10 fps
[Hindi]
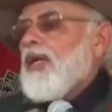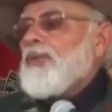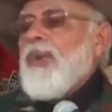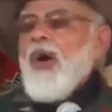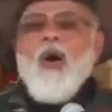
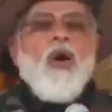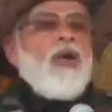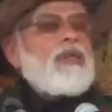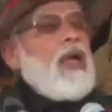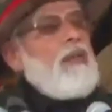इसमें
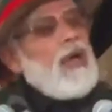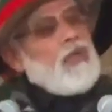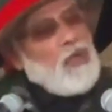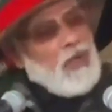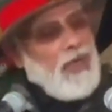और सामान
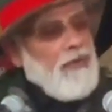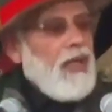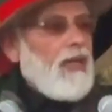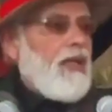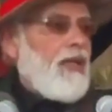जुड़ने
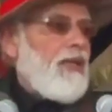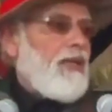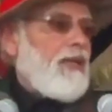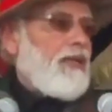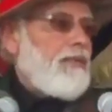वाले हैं
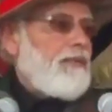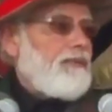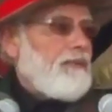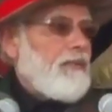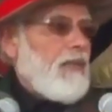
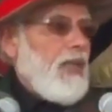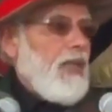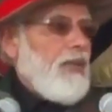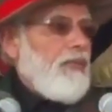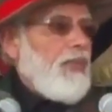
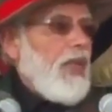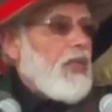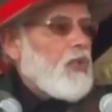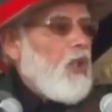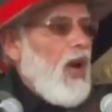
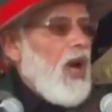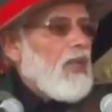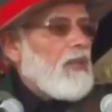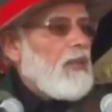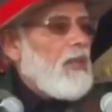देश को
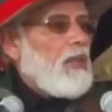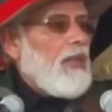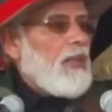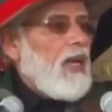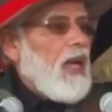
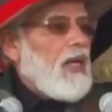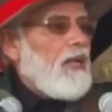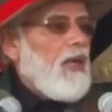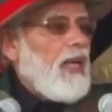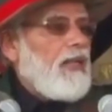आत्मनिर्भर बनाने
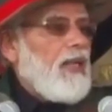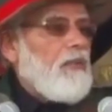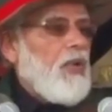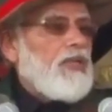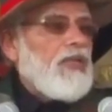वाली ये
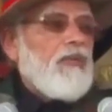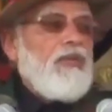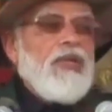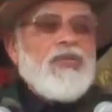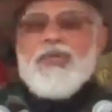पॉजिटिव
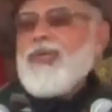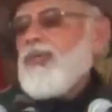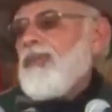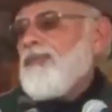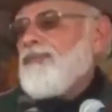लिस्ट
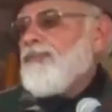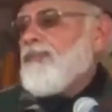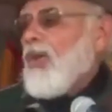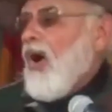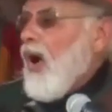
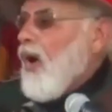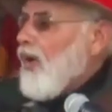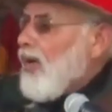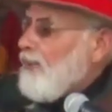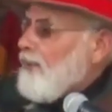
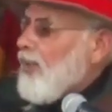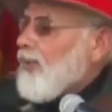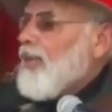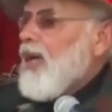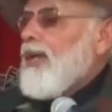और लंबी
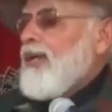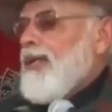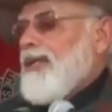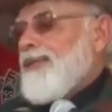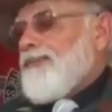हो
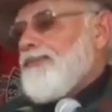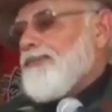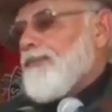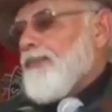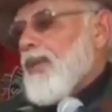
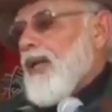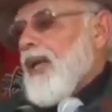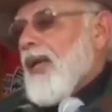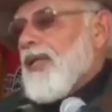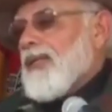
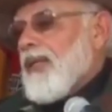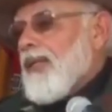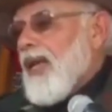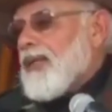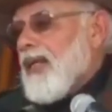जाएगी इससे
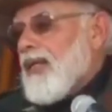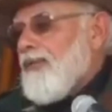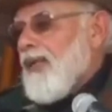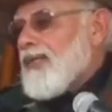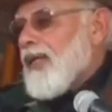देश का
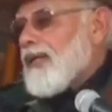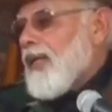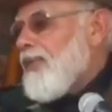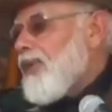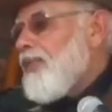डिफेंस
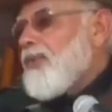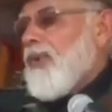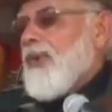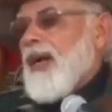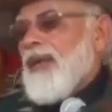सेक्टर मजबूत
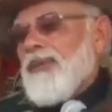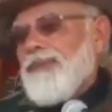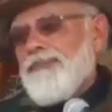होगा